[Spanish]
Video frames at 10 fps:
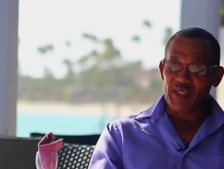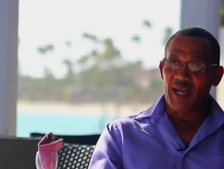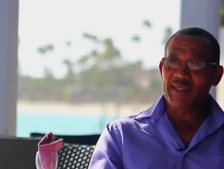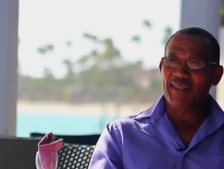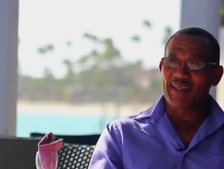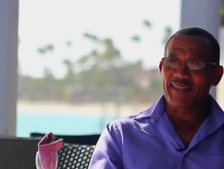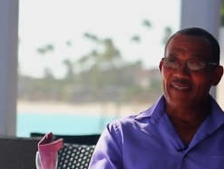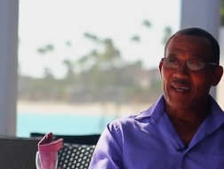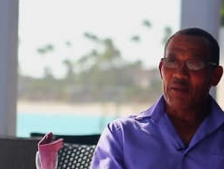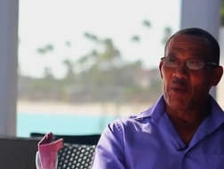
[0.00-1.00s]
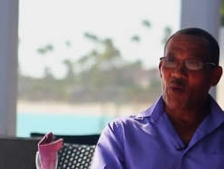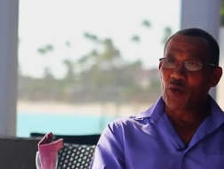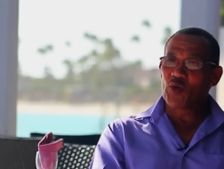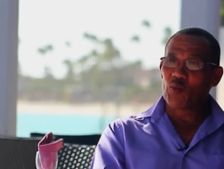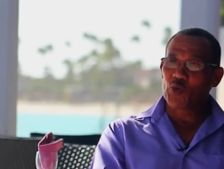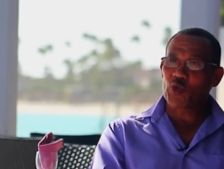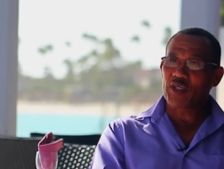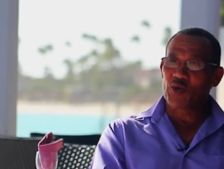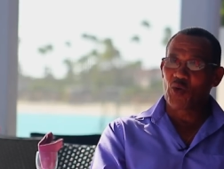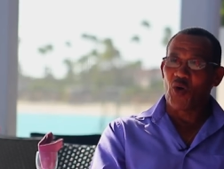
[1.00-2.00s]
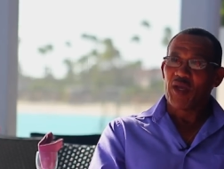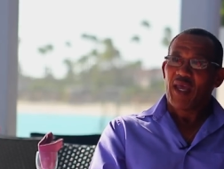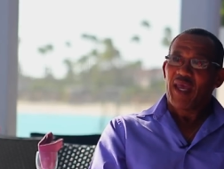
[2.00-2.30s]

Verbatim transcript: Gracias, me cuido mucho, seguro.